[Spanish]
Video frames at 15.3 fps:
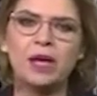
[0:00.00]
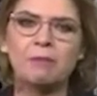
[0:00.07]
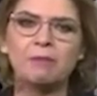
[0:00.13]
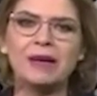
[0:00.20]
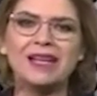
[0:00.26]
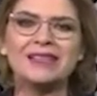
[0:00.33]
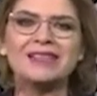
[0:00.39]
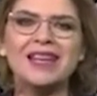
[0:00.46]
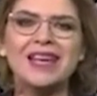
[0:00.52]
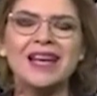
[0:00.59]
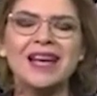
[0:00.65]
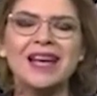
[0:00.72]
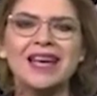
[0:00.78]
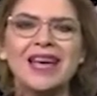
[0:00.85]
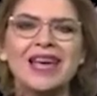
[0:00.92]

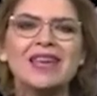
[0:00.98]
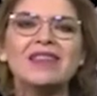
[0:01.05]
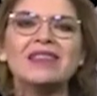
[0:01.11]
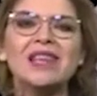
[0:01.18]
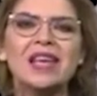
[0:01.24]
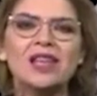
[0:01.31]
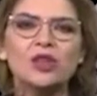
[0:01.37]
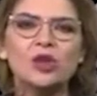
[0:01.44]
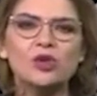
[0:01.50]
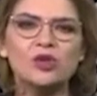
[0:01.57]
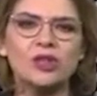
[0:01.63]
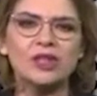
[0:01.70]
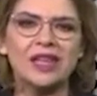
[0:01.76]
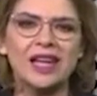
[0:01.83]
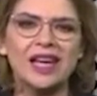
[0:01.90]
Pareciera que hay
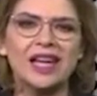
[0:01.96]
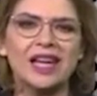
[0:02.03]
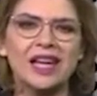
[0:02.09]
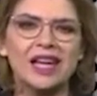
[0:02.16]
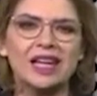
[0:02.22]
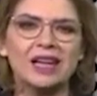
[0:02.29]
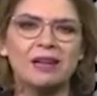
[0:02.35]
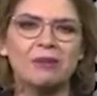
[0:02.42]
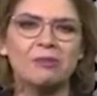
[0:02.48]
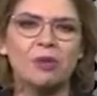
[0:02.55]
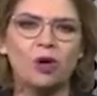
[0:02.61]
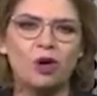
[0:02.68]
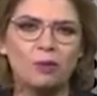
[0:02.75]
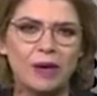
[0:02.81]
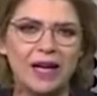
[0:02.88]
intentos de querer
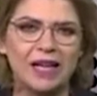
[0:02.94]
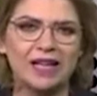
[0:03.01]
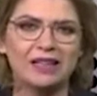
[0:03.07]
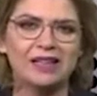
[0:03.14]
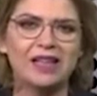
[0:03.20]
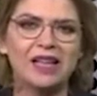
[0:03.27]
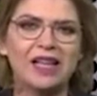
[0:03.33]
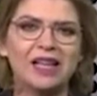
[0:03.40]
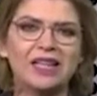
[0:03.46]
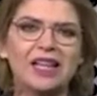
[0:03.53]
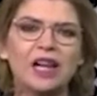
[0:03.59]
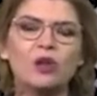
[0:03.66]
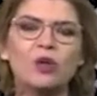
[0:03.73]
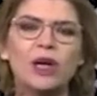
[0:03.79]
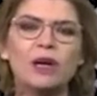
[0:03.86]
volver de
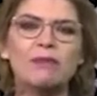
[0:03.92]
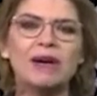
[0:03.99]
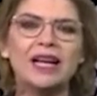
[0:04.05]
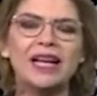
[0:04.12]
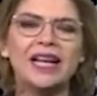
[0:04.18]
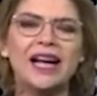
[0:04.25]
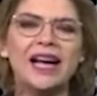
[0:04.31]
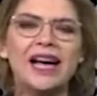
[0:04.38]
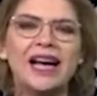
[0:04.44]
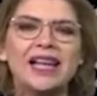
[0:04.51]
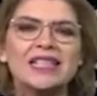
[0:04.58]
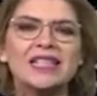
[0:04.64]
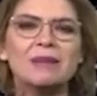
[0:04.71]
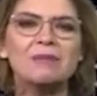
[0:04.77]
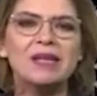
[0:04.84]
alguna manera a
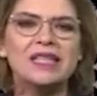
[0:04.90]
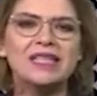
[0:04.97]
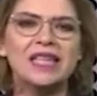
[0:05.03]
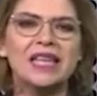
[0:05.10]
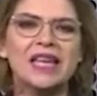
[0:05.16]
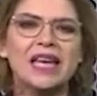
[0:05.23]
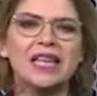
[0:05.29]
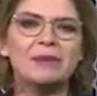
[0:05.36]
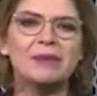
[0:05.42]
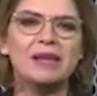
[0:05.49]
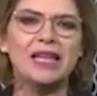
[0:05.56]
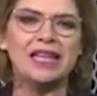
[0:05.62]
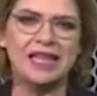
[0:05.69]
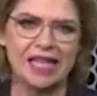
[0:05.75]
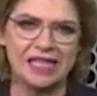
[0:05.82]
esa mística de
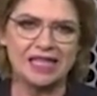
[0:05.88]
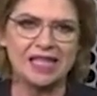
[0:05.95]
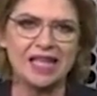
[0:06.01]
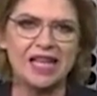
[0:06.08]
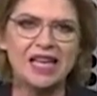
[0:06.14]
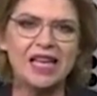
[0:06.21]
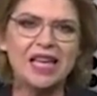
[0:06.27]
militancia.